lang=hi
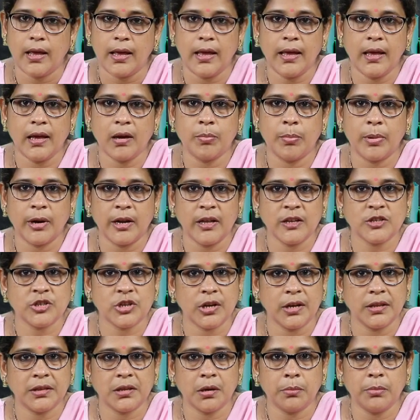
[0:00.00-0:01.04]
एक बड़े
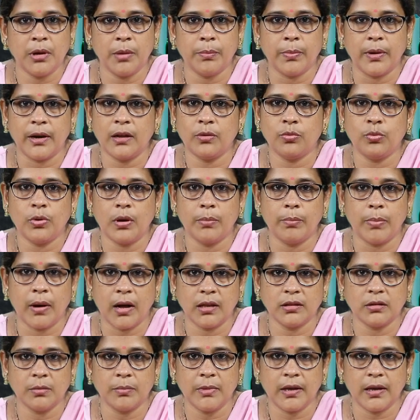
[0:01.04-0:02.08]
क्षेत्र में बने हुए
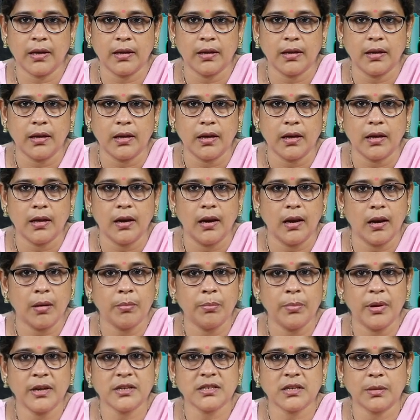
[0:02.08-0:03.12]
बांध में
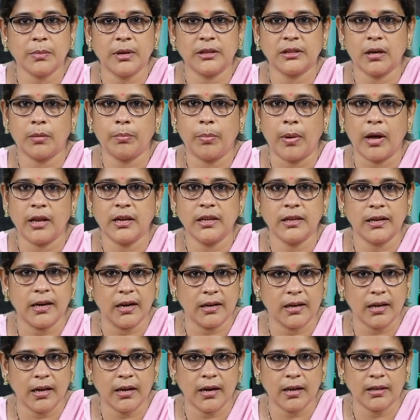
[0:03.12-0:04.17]
लंबे समय तक पानी
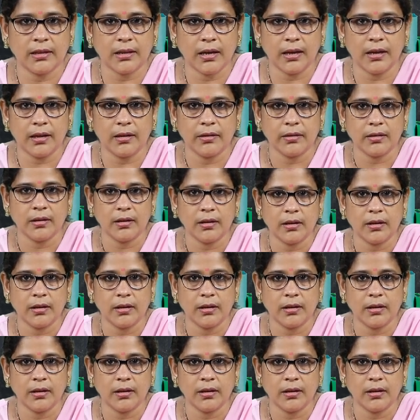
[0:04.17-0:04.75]
इकट्ठा रहता है